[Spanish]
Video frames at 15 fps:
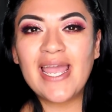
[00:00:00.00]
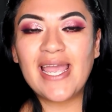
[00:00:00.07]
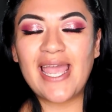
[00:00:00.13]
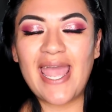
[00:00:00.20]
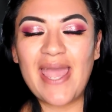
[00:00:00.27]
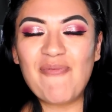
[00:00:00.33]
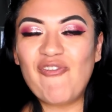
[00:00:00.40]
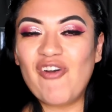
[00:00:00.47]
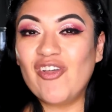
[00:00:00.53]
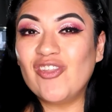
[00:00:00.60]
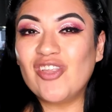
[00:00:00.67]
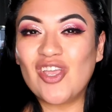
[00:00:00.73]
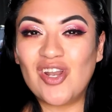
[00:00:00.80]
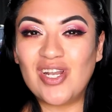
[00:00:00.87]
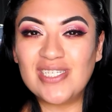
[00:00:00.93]
que fue
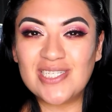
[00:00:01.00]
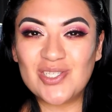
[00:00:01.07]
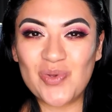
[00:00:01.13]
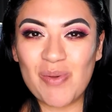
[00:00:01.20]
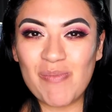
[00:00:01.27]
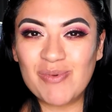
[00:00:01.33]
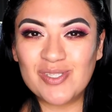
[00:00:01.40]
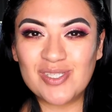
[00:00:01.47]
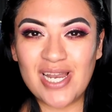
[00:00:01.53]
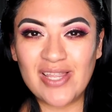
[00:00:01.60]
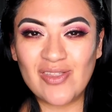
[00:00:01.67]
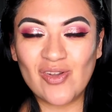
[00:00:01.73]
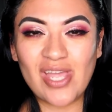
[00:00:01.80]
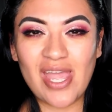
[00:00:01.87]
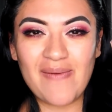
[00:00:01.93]
donde yo les estuve
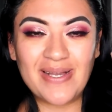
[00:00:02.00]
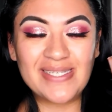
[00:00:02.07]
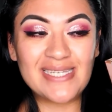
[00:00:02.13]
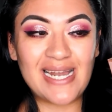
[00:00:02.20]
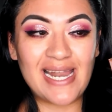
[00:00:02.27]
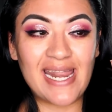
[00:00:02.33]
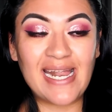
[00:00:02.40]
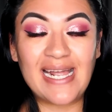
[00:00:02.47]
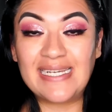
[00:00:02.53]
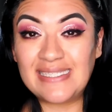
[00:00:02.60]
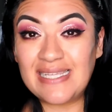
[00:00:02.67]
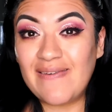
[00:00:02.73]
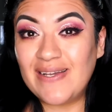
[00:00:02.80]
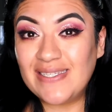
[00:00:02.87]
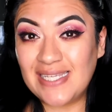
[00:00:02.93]
mostrando que iba a salir
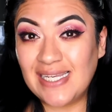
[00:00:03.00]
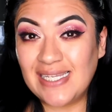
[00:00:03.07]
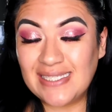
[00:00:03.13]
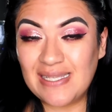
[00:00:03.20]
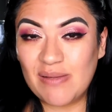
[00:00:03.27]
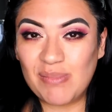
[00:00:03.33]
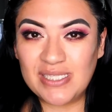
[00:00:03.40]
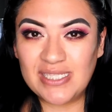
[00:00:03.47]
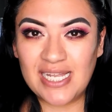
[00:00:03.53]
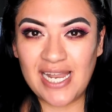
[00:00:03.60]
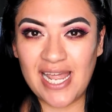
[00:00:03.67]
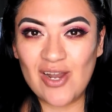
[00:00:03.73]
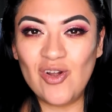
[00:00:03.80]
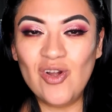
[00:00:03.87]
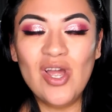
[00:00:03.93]
esta base en este mes de
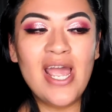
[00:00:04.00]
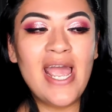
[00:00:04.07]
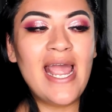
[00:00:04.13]
enero.